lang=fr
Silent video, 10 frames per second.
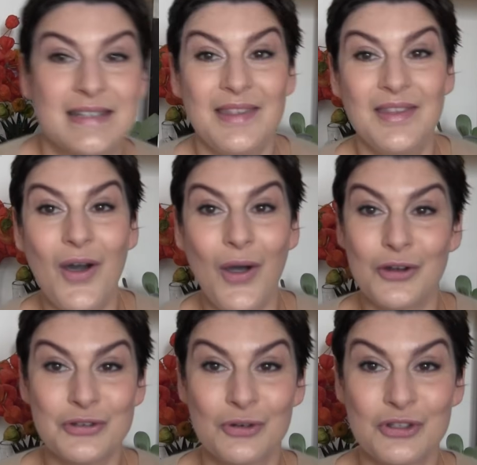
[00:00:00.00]
J'adore,
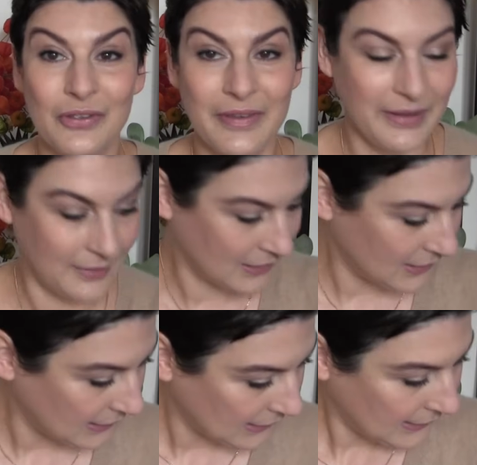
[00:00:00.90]
je suis enchantée.
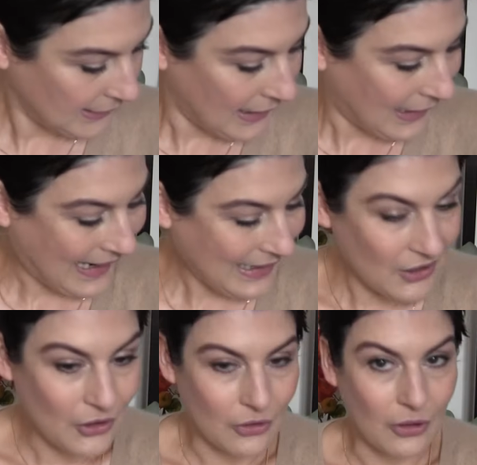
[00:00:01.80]

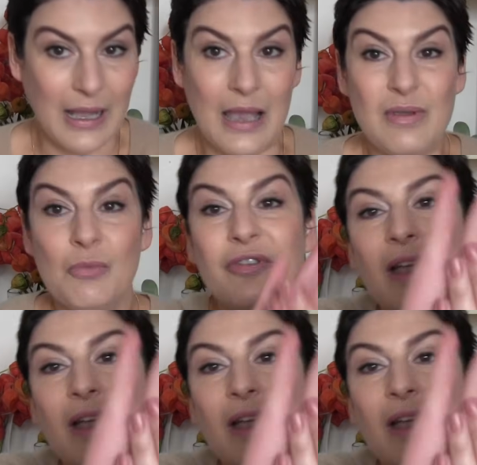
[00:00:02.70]
Alors, ah oui, mon